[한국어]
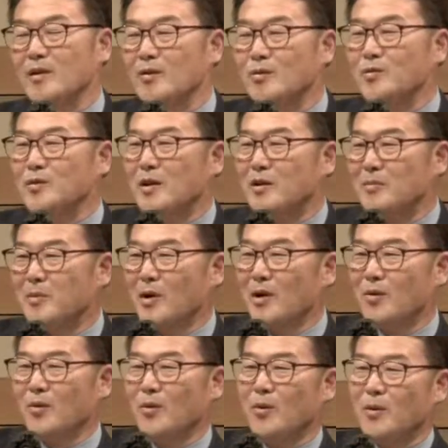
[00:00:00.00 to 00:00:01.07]
군대를
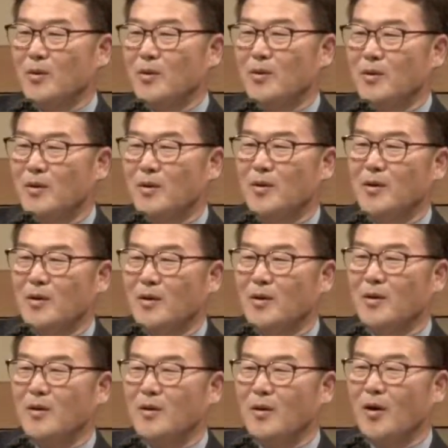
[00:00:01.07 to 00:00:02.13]
보내고
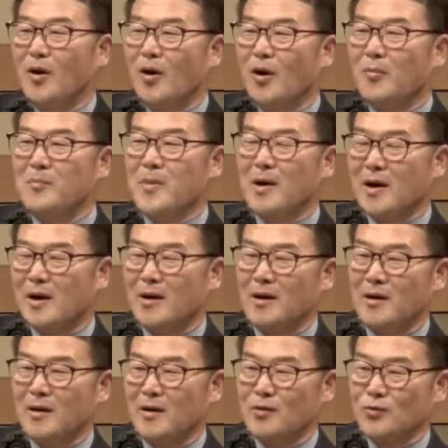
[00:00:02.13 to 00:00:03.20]

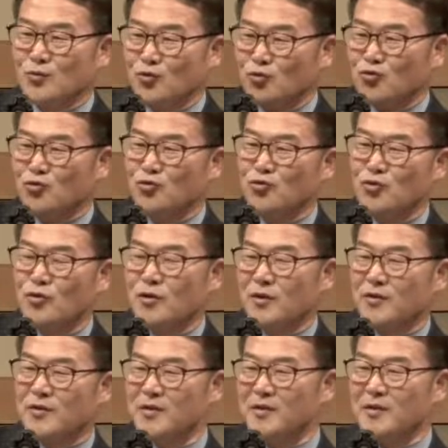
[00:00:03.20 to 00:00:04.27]
엄마가 꾹꾹 눌러
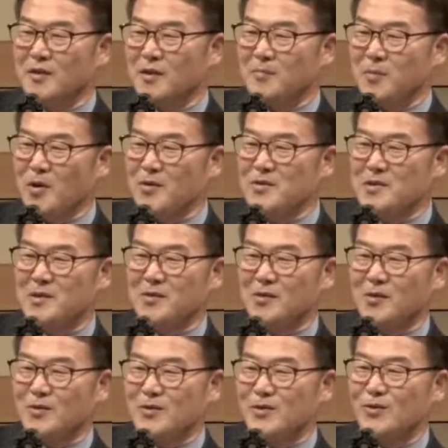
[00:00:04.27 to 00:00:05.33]
쓴 그 편지에
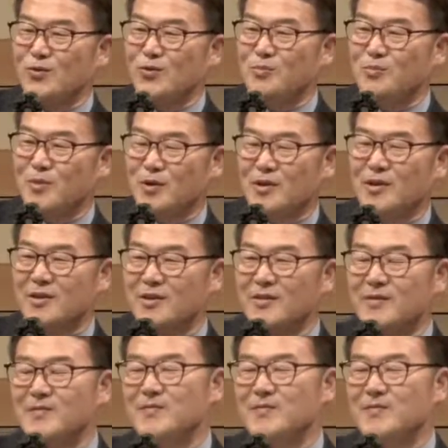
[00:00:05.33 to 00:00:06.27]
떨어진 눈물들.